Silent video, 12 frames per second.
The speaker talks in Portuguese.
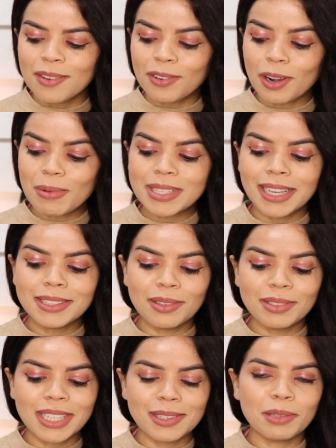Vou começar
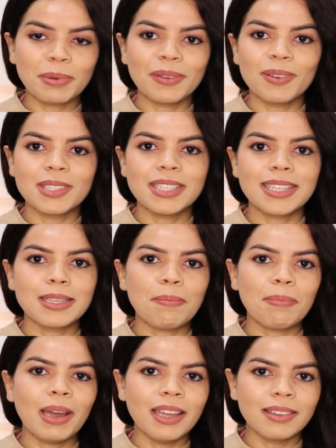então trazendo para vocês essa
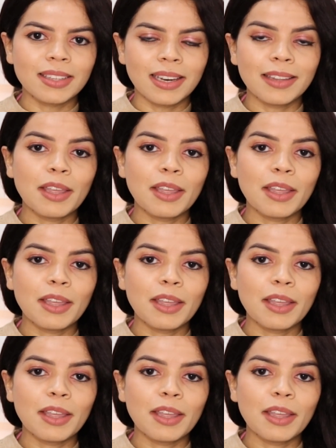paleta, né?